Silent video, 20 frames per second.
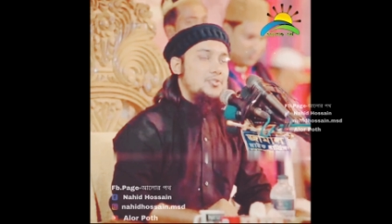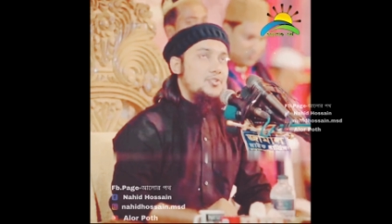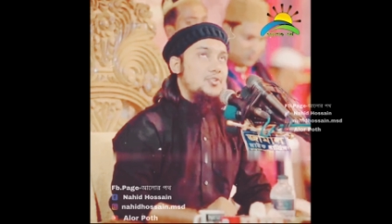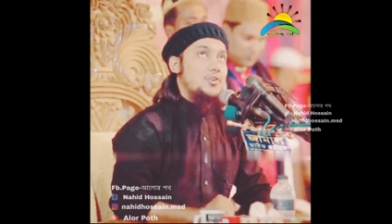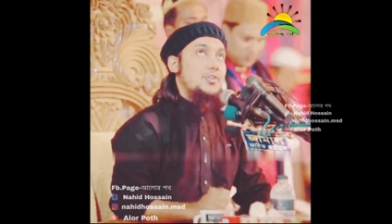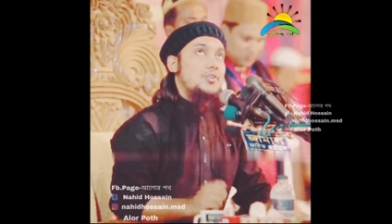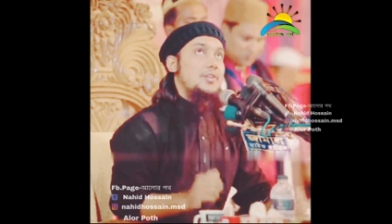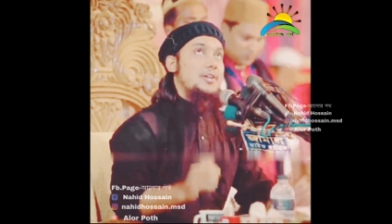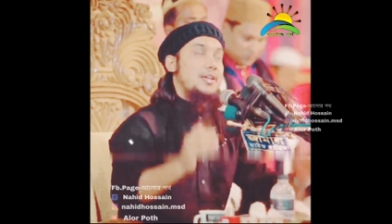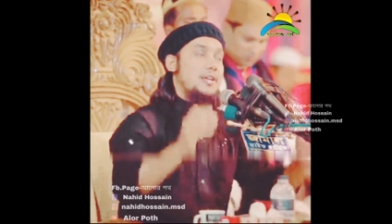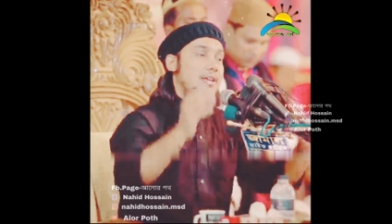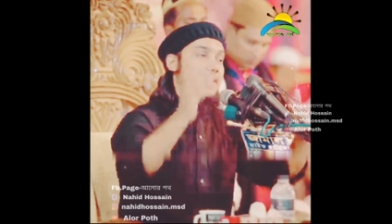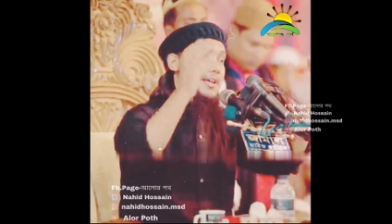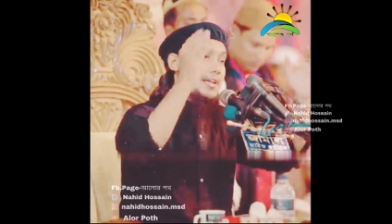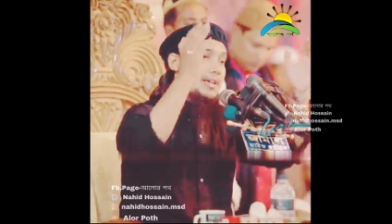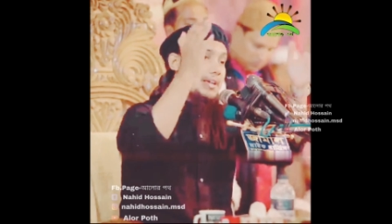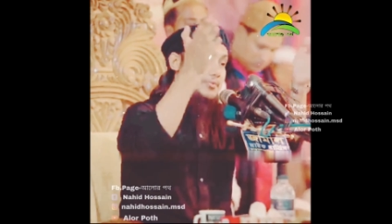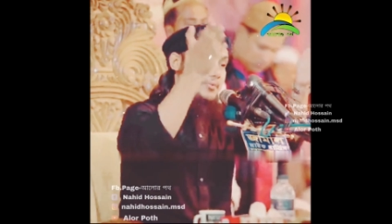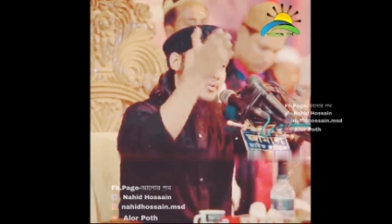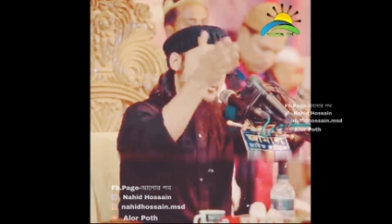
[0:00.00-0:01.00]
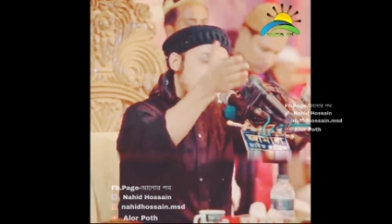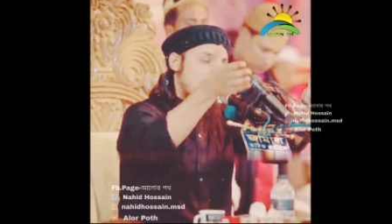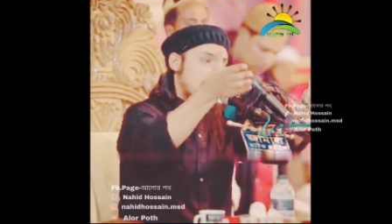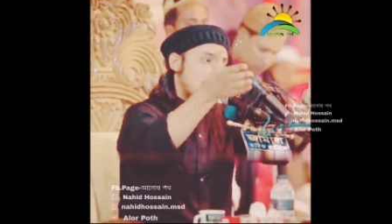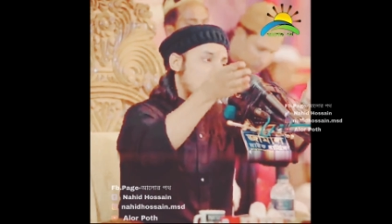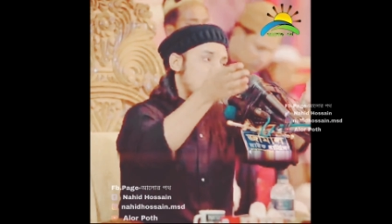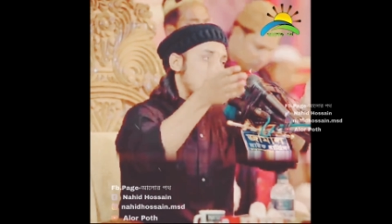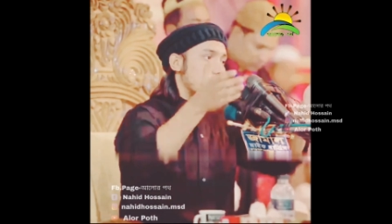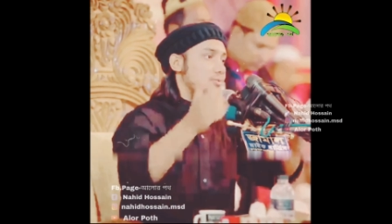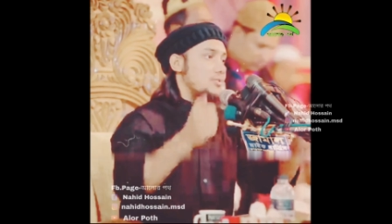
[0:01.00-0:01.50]
স্বয়ং আল্লাহ এবং
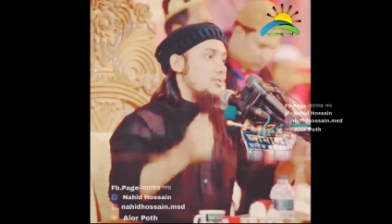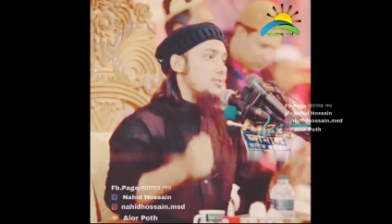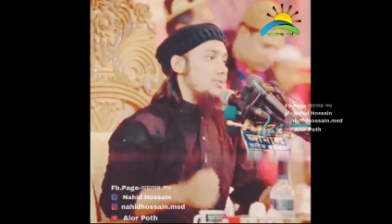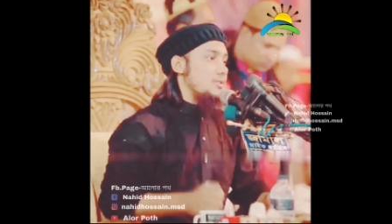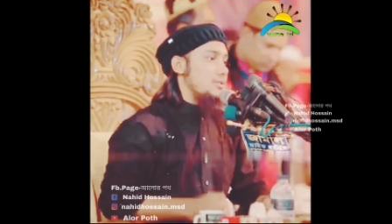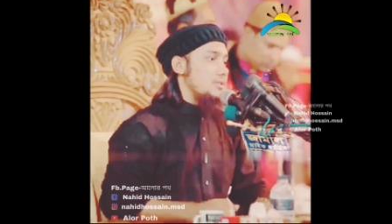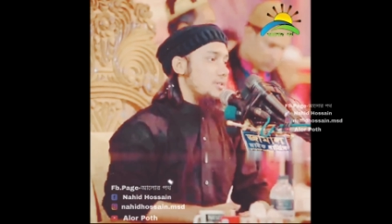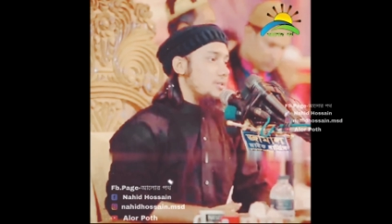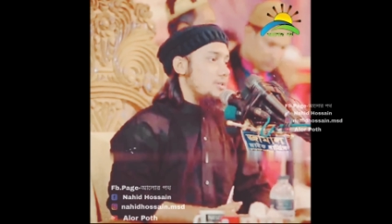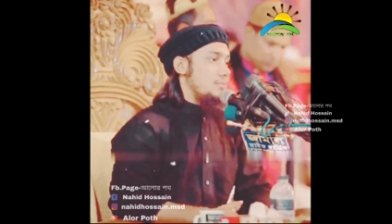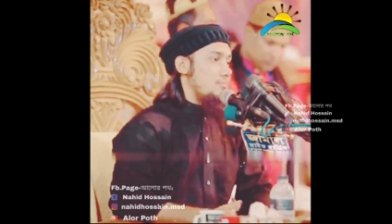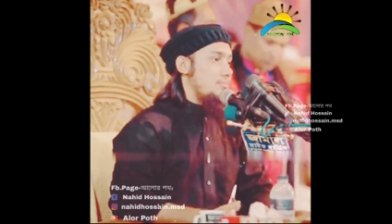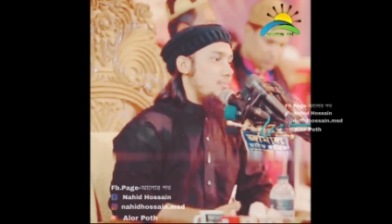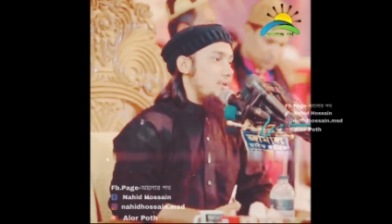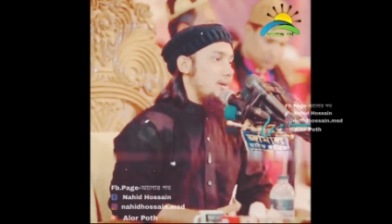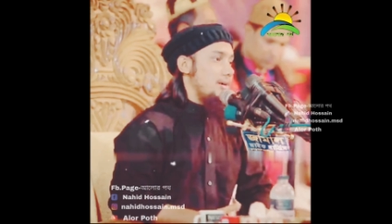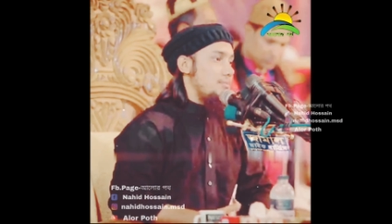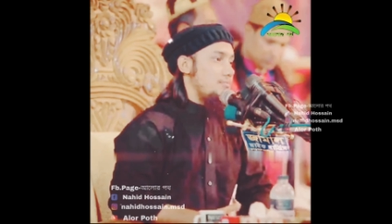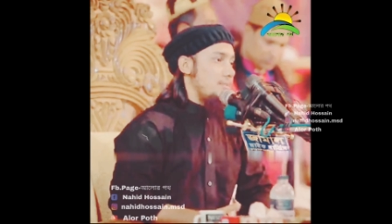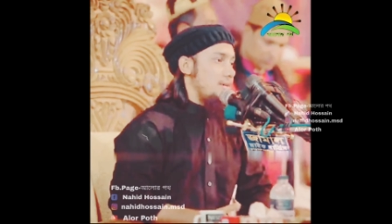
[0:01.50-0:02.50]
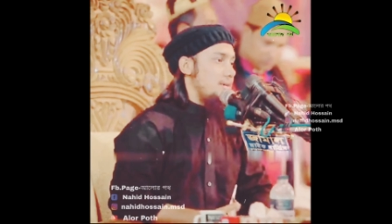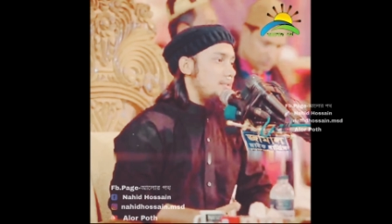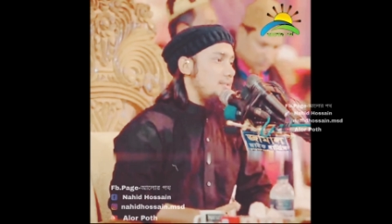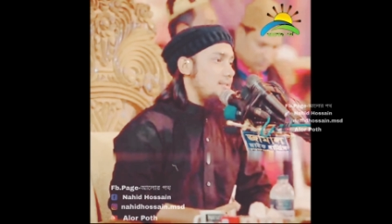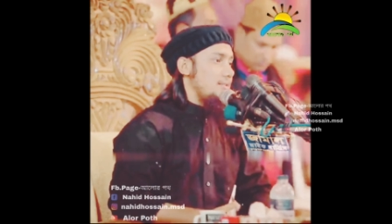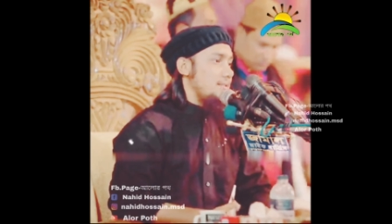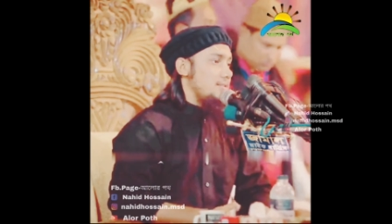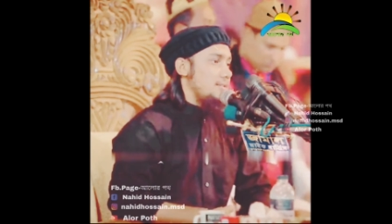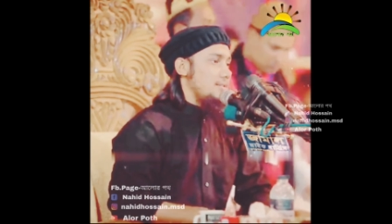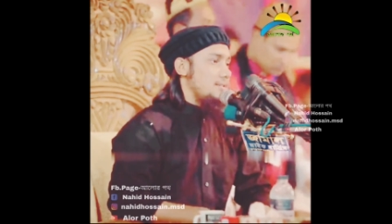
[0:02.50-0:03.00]
তার রসুল মোহাম্মদ